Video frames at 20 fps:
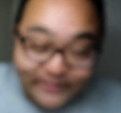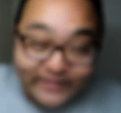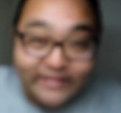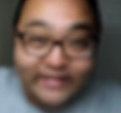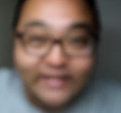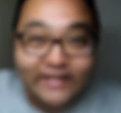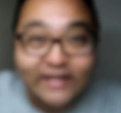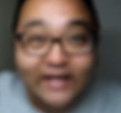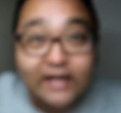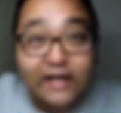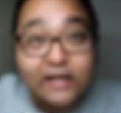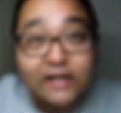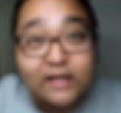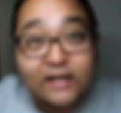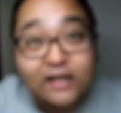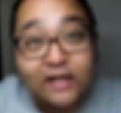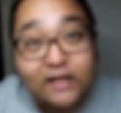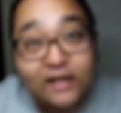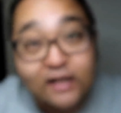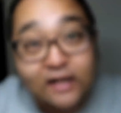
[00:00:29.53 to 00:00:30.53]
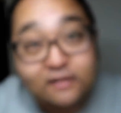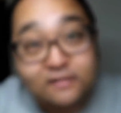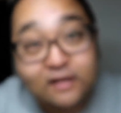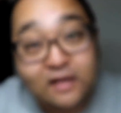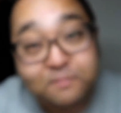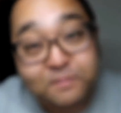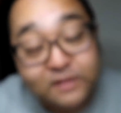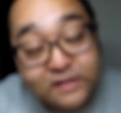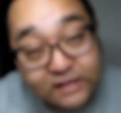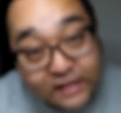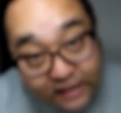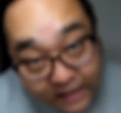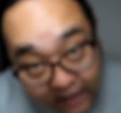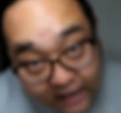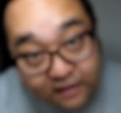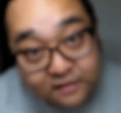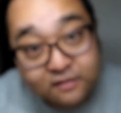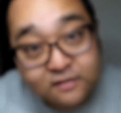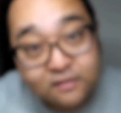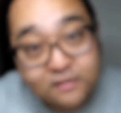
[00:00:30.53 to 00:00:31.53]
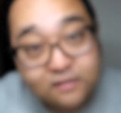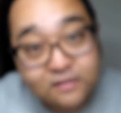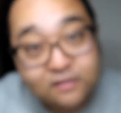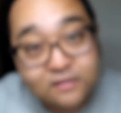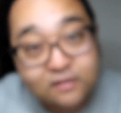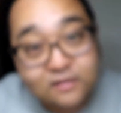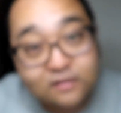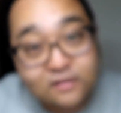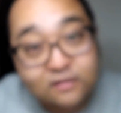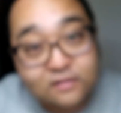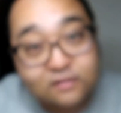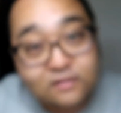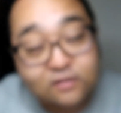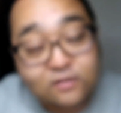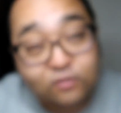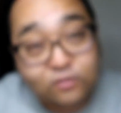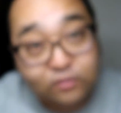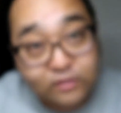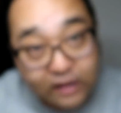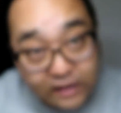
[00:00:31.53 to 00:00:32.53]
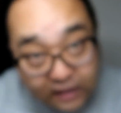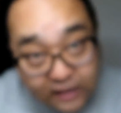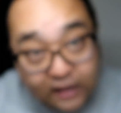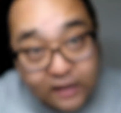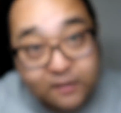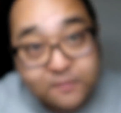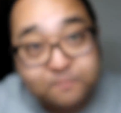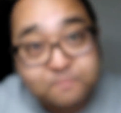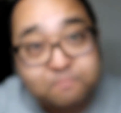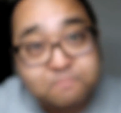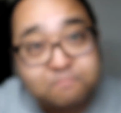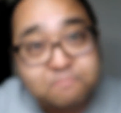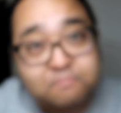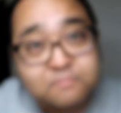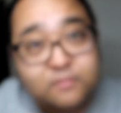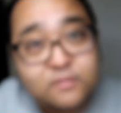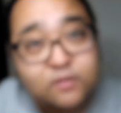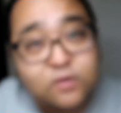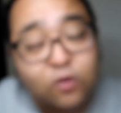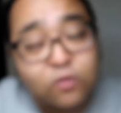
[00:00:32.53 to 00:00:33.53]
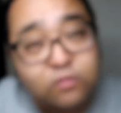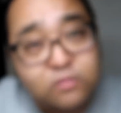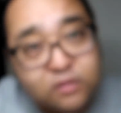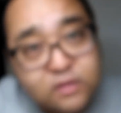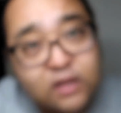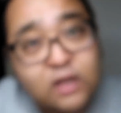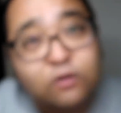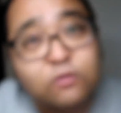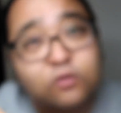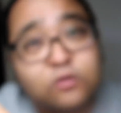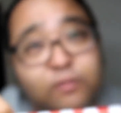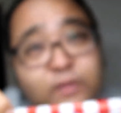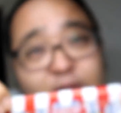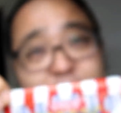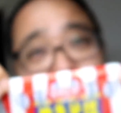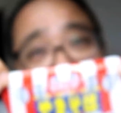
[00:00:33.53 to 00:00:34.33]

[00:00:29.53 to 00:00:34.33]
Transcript: まで書かなきゃいけなくなりましたか世の中こんなことま